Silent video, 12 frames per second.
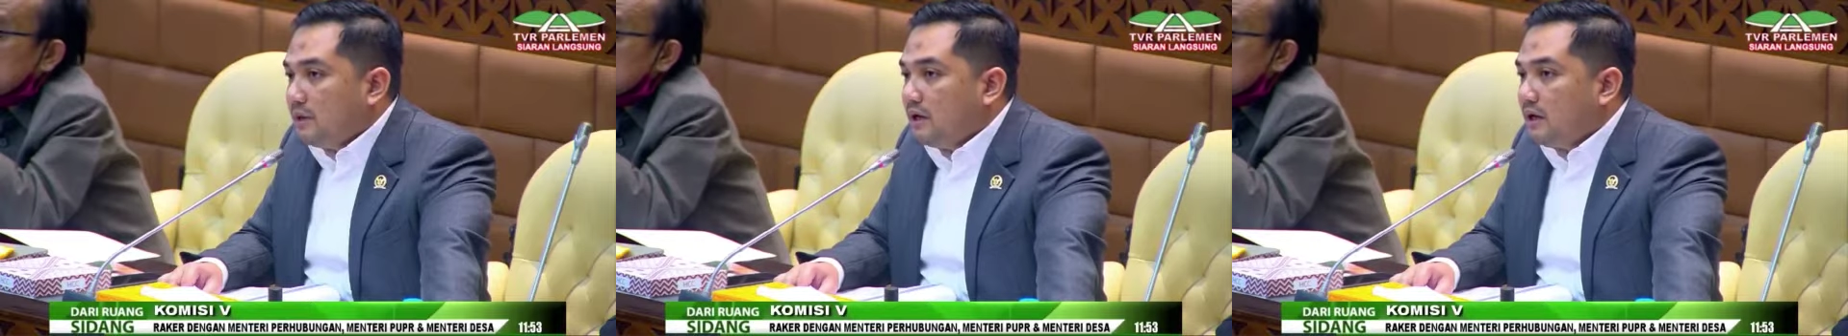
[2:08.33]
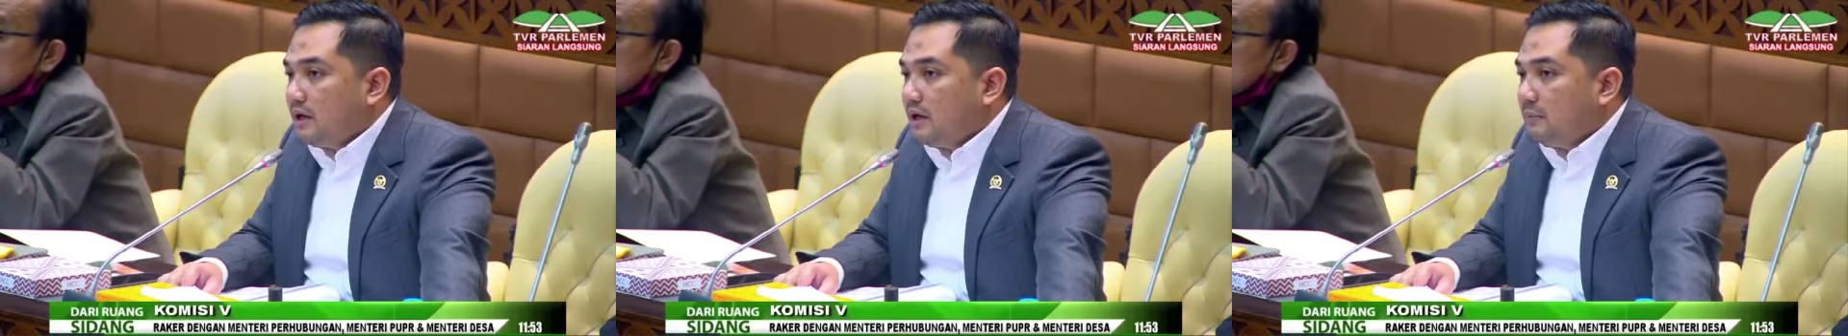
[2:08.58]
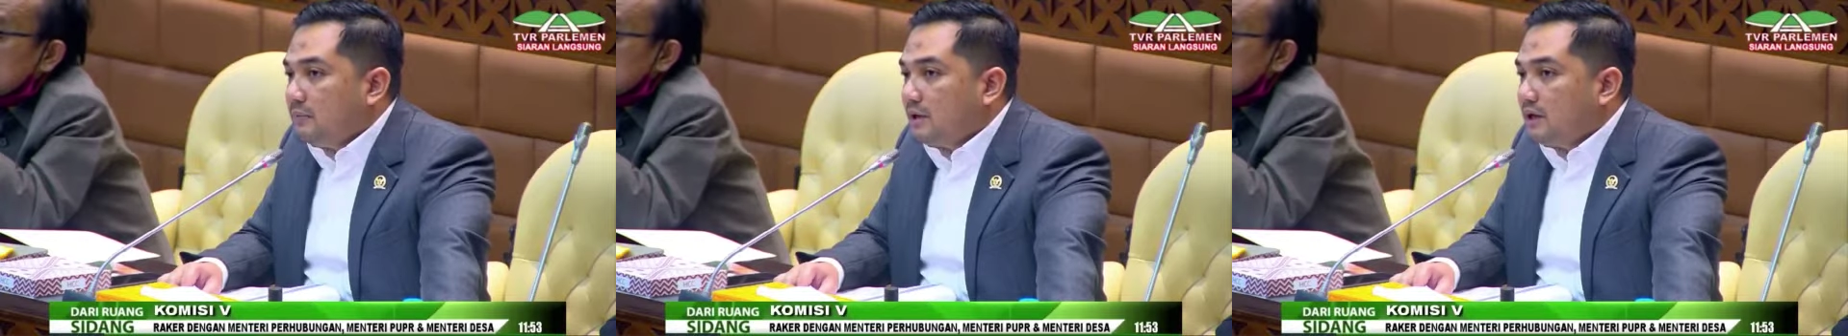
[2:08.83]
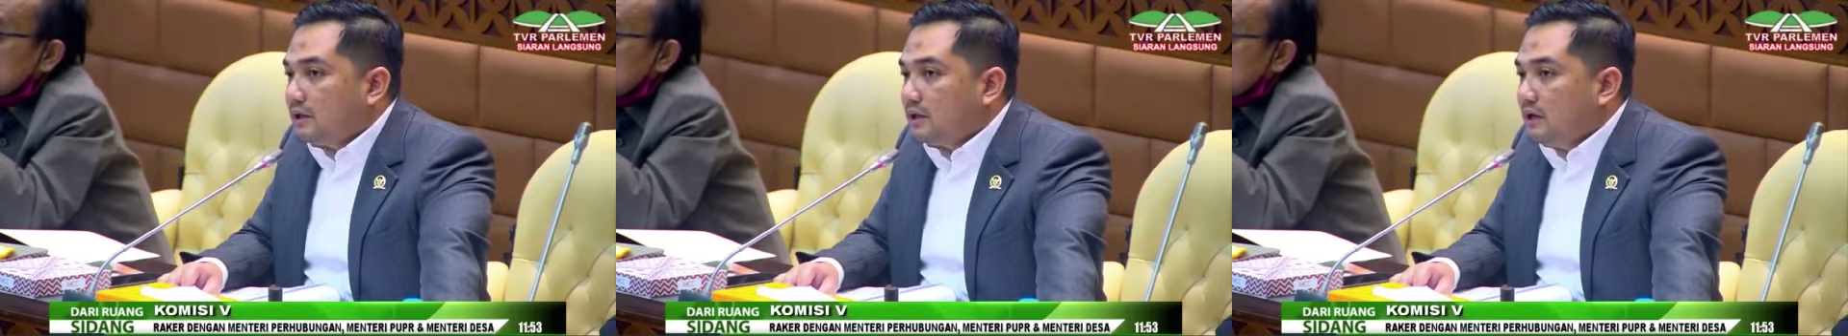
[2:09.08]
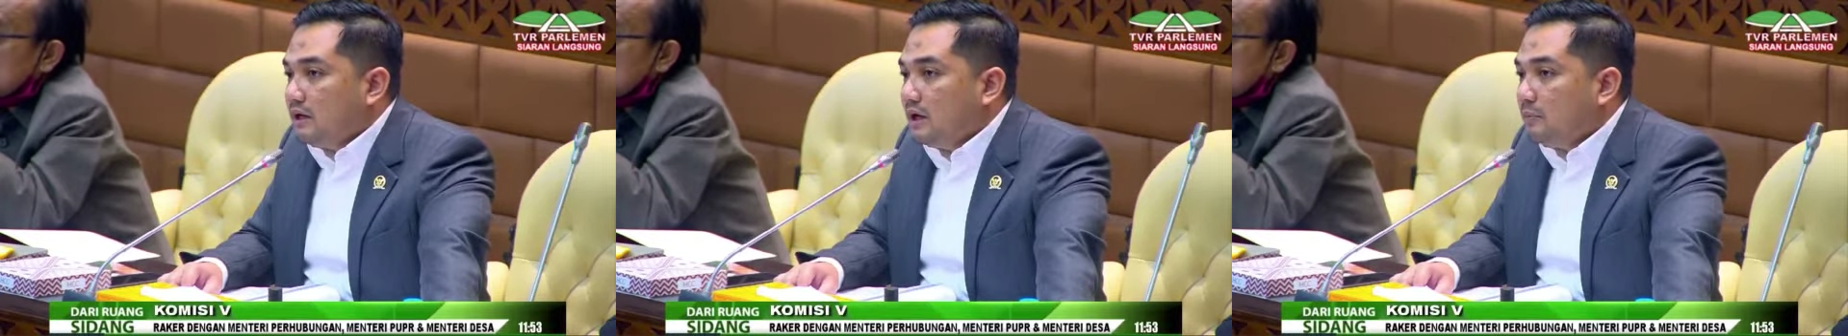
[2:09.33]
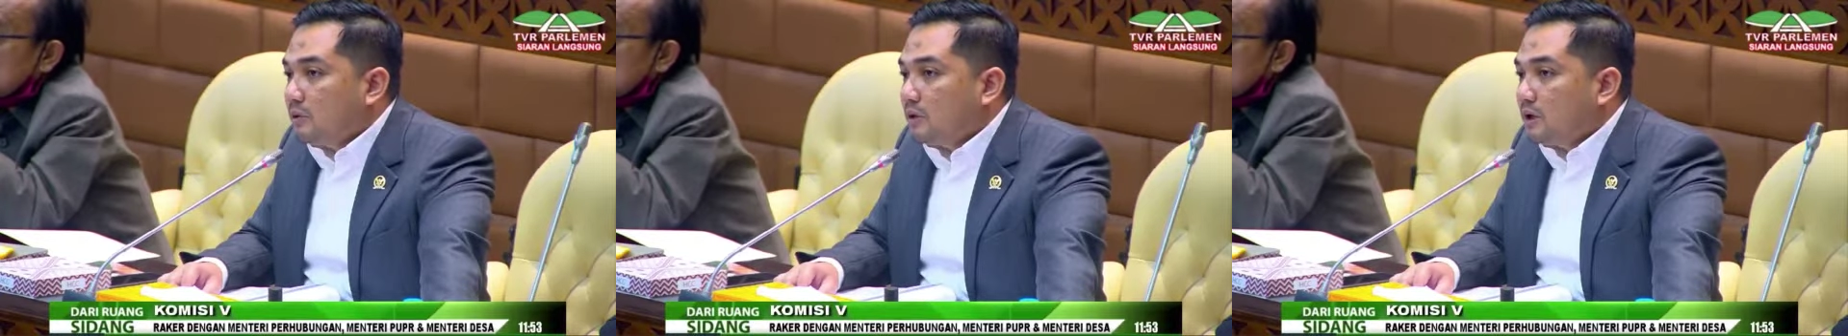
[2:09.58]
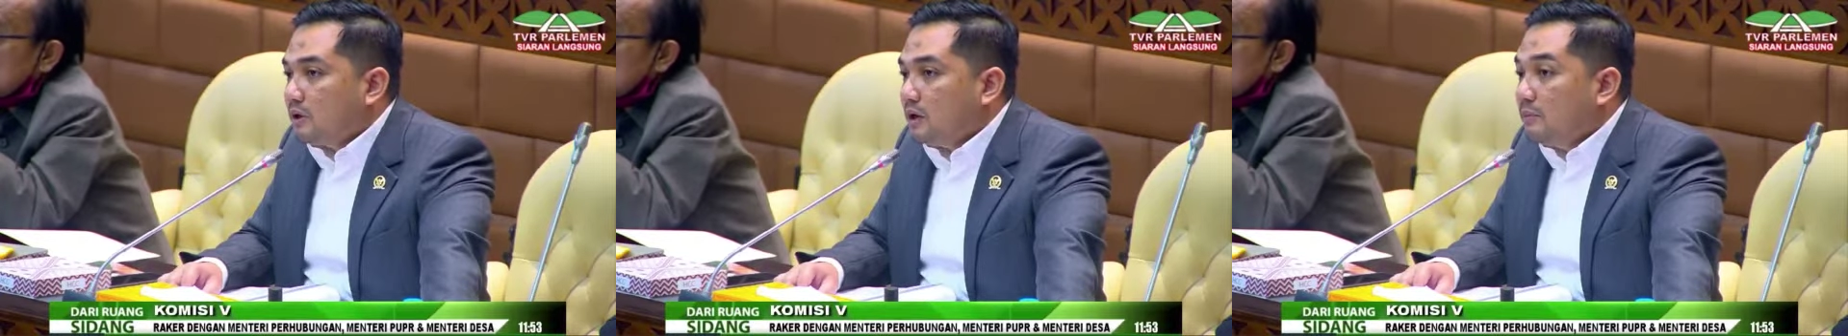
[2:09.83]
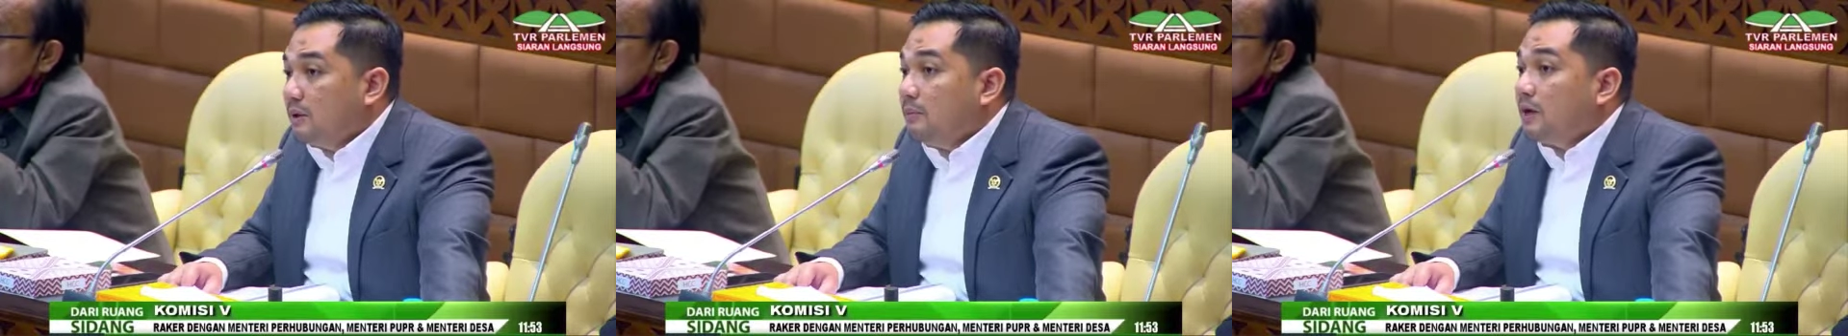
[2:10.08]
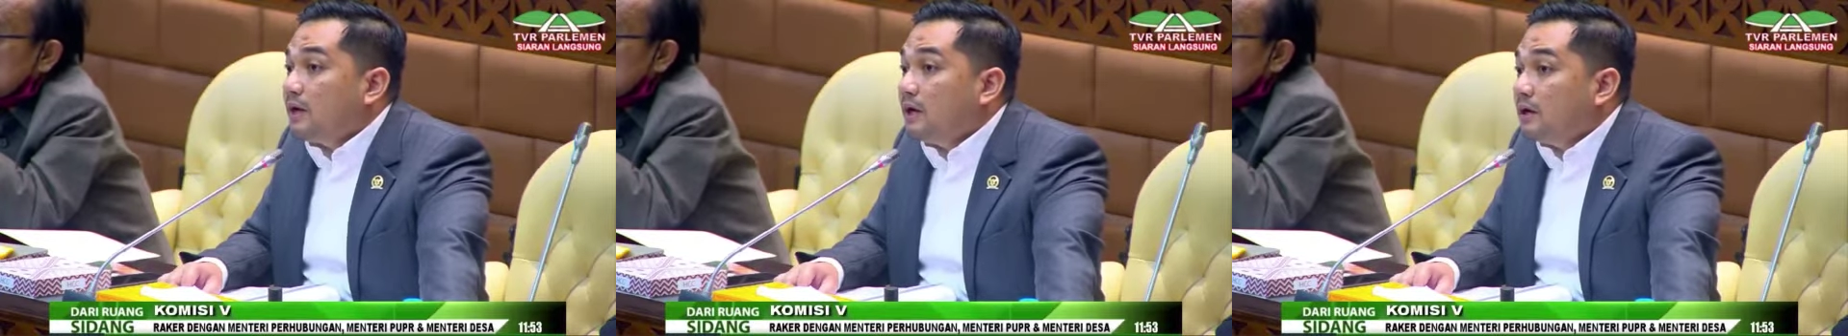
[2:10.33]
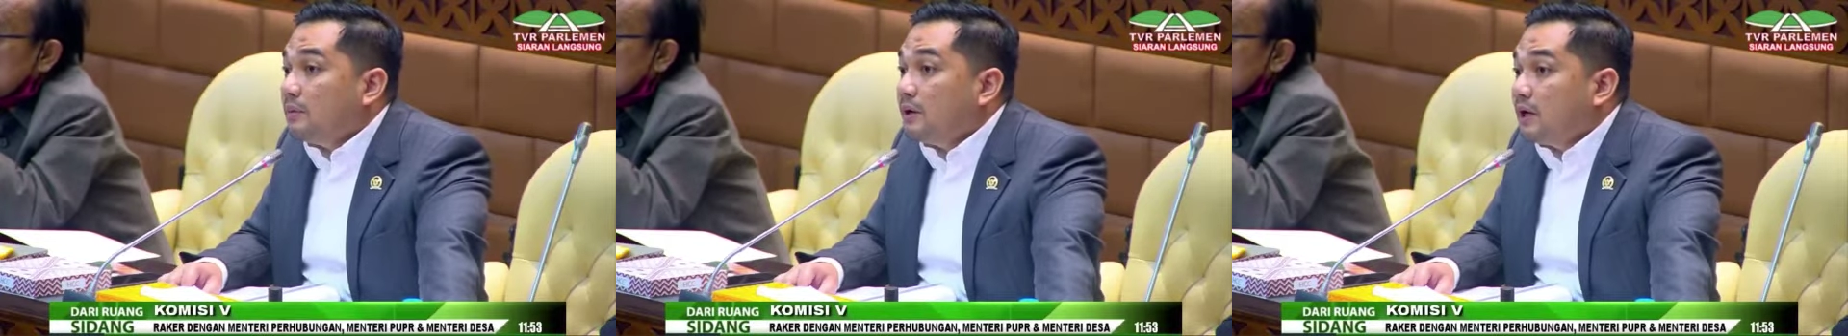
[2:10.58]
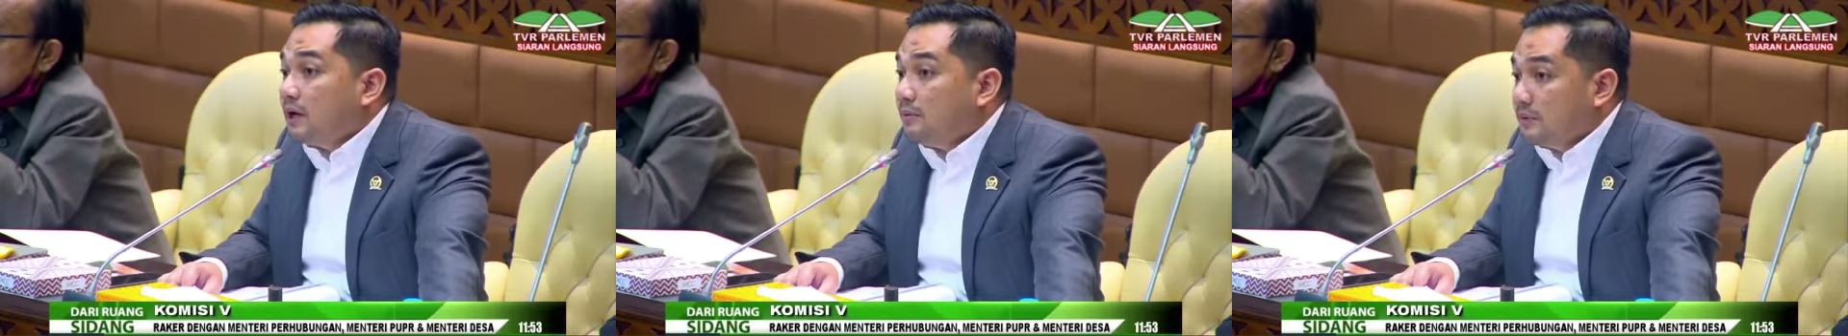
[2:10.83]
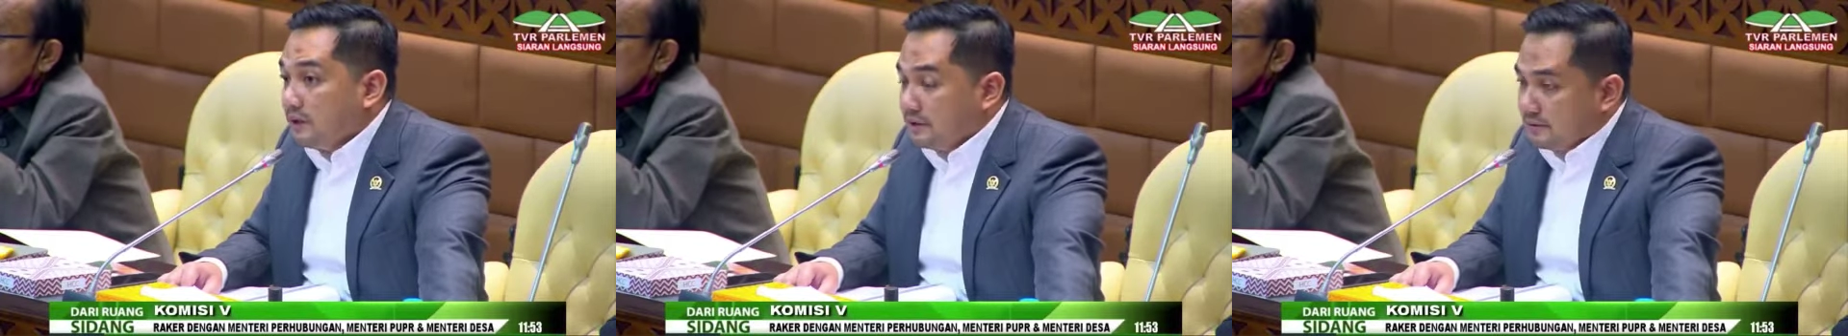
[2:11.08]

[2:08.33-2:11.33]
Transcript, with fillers: dengan apa yang telah dilaporkan oleh BPK kepada kami.